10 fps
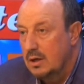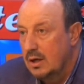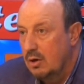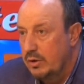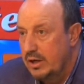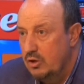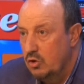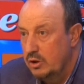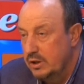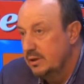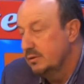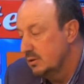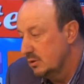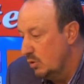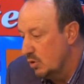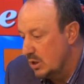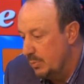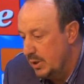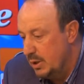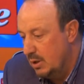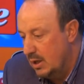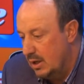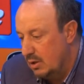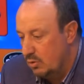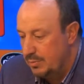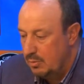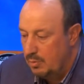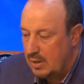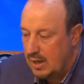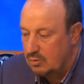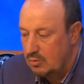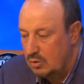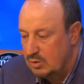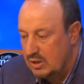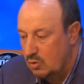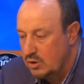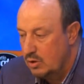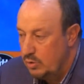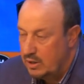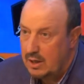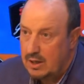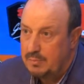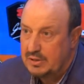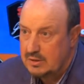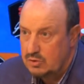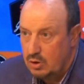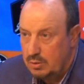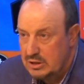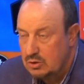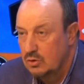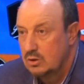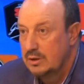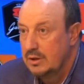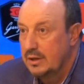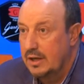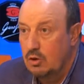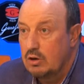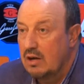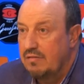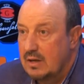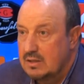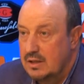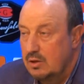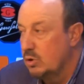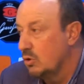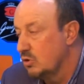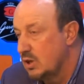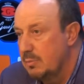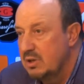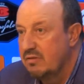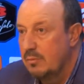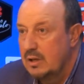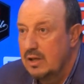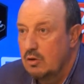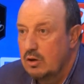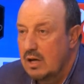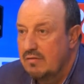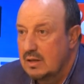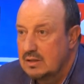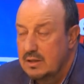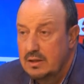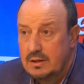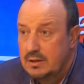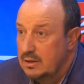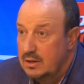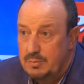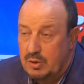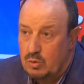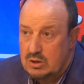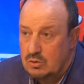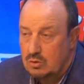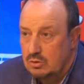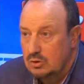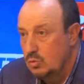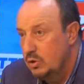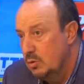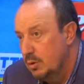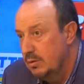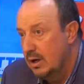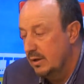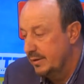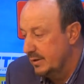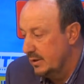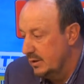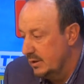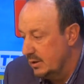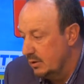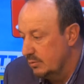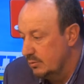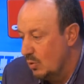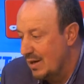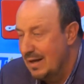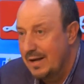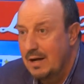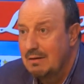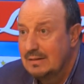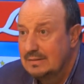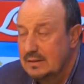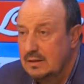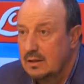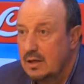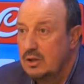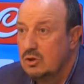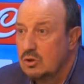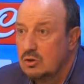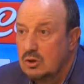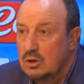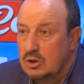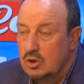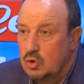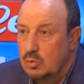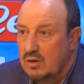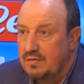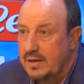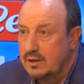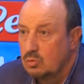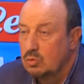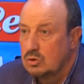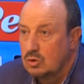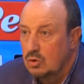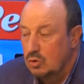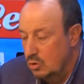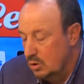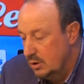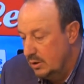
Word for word: a Aurelio e lui lo sapeva, abbiamo parlato di queste cose, lui che ha la percezione ha visto che non era facile, lui conosce la mia famiglia, non era facile e per questo lui doveva eh, guardare avanti e io doveva fare tutto